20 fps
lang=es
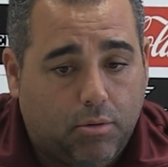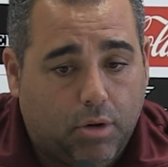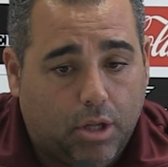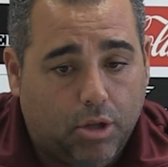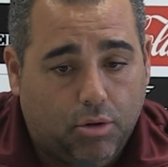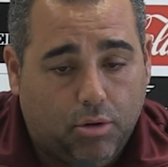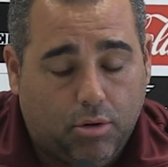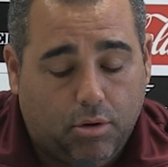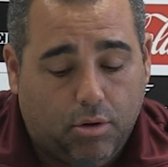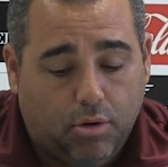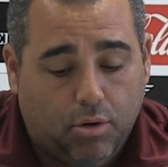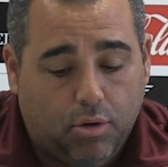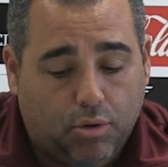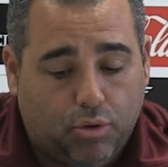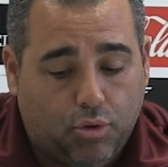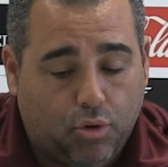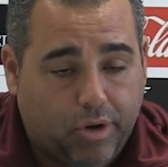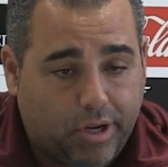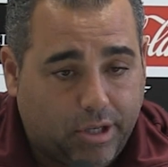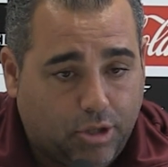Cuando
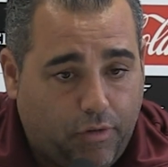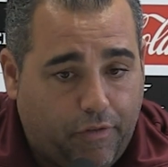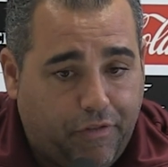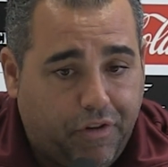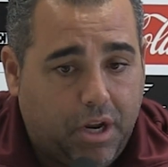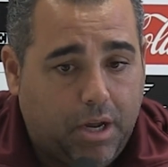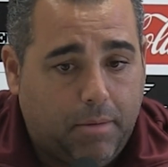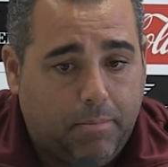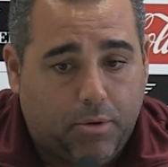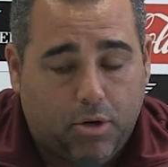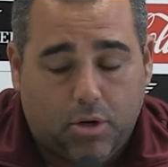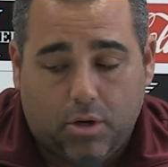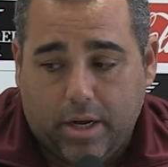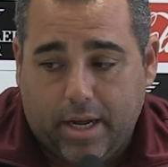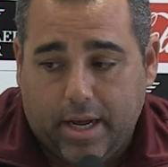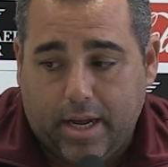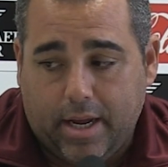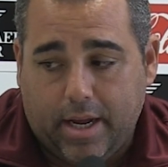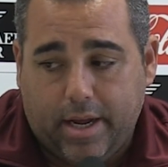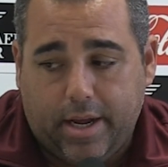toque sufrir, pues
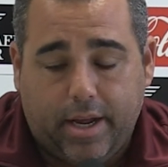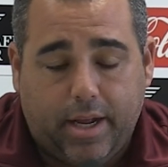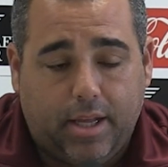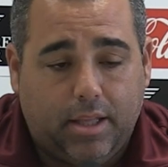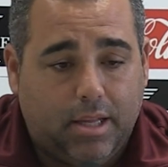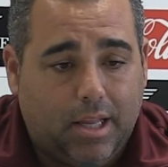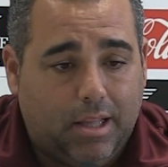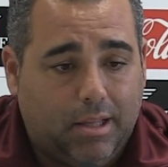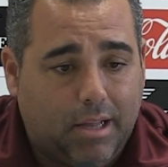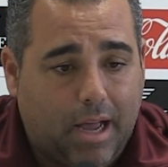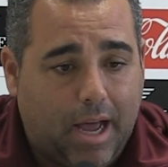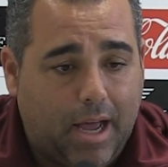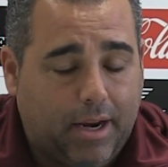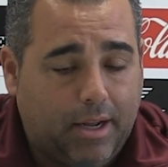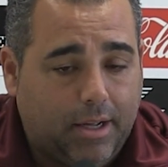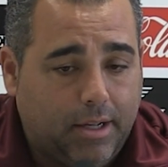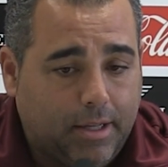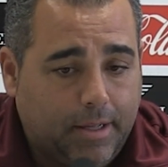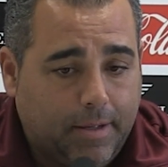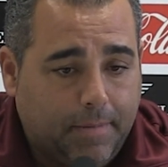eh,
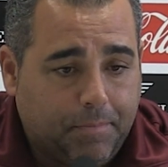intentar